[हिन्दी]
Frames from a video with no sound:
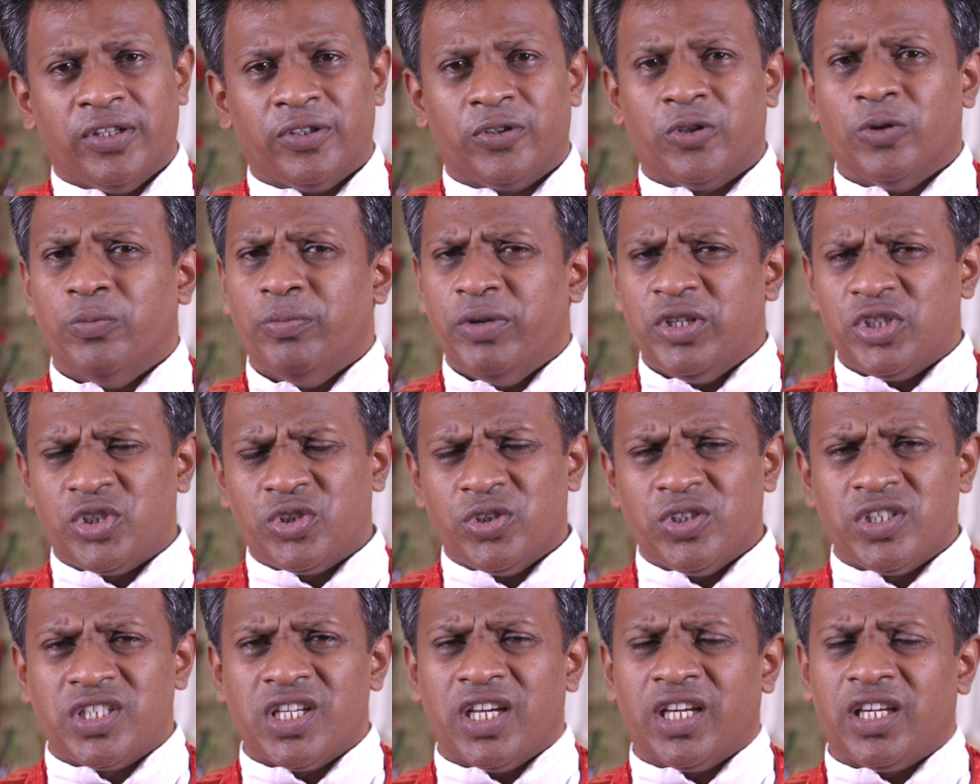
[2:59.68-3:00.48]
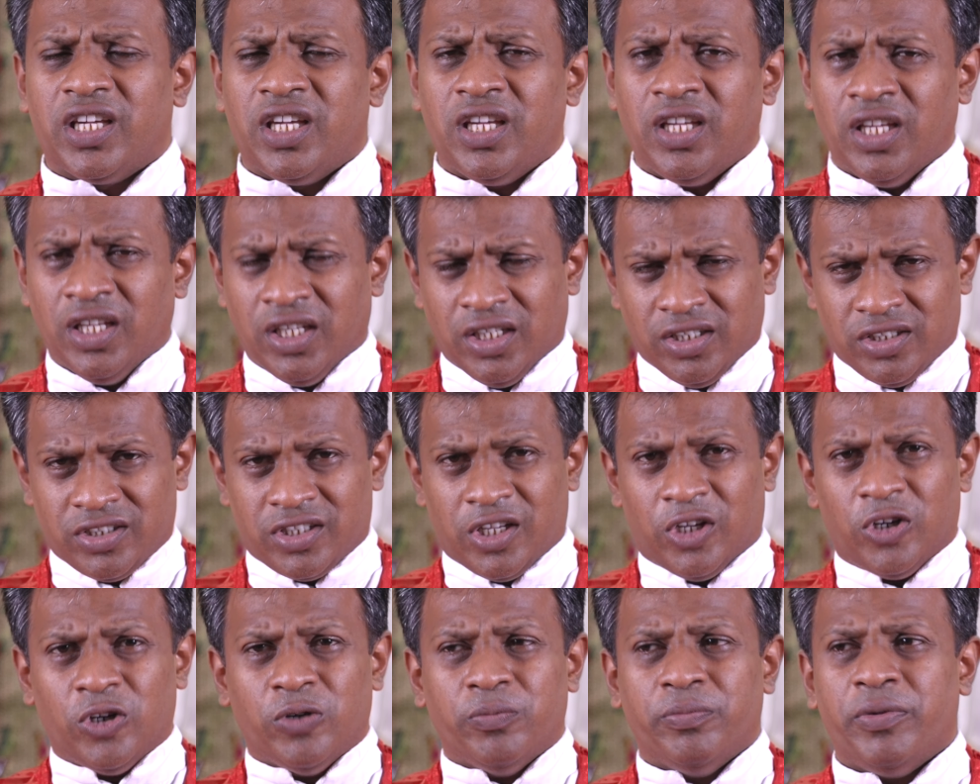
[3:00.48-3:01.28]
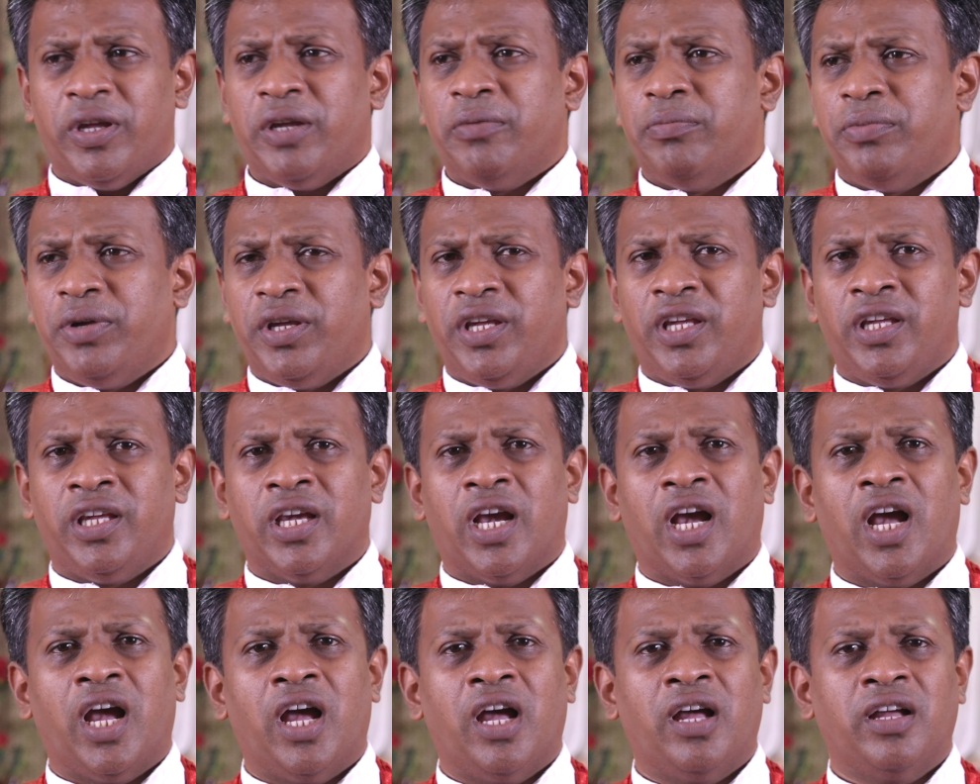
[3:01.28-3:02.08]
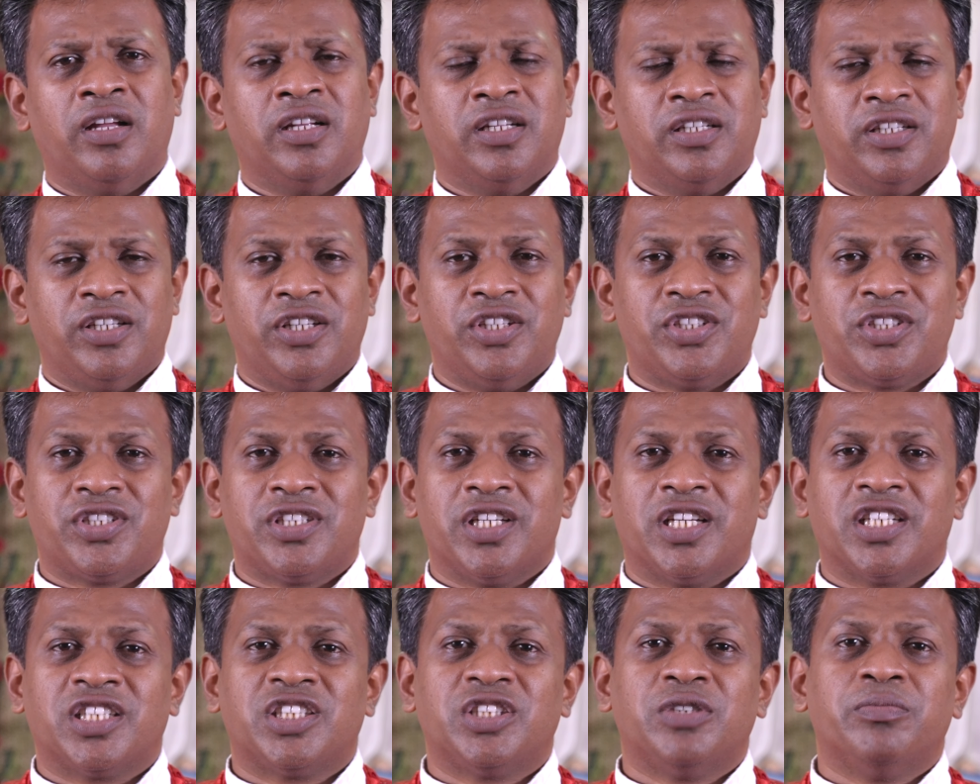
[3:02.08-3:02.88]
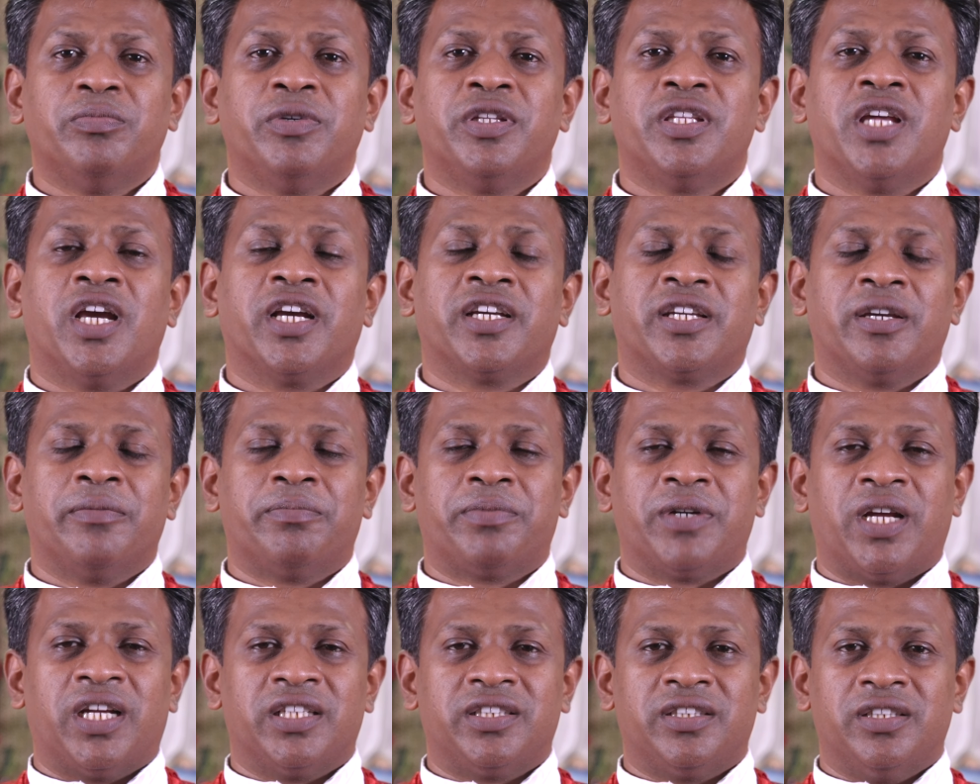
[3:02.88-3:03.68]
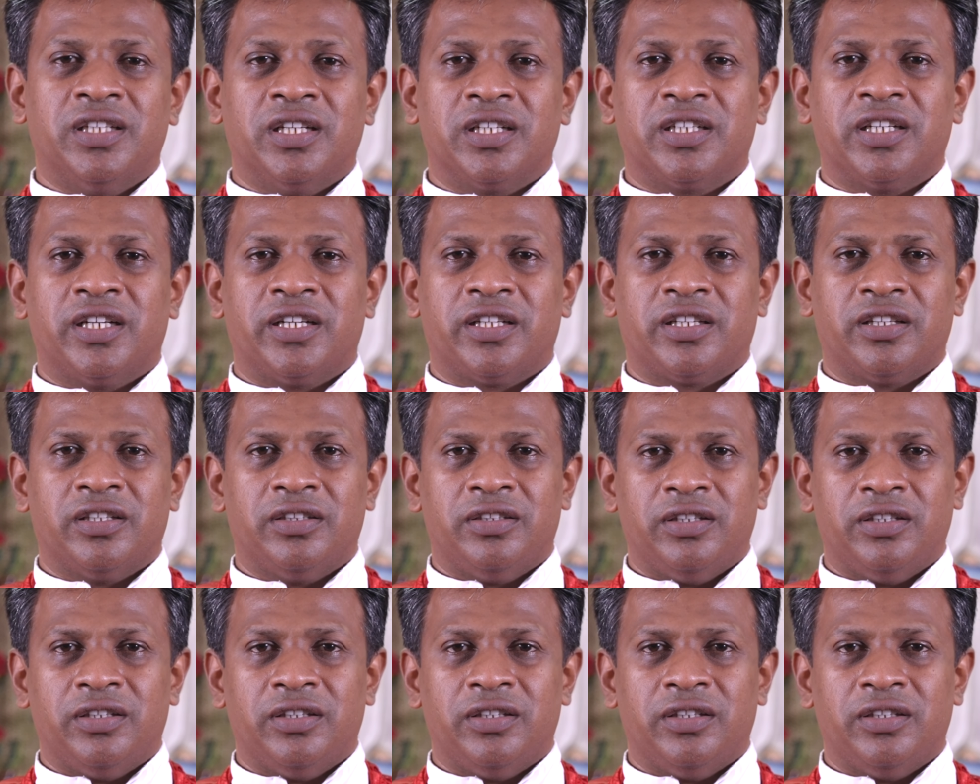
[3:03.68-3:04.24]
तो मैं सोचा कि चलो मैं भी यहाँ इस चर्च में जाके प्रार्थना करके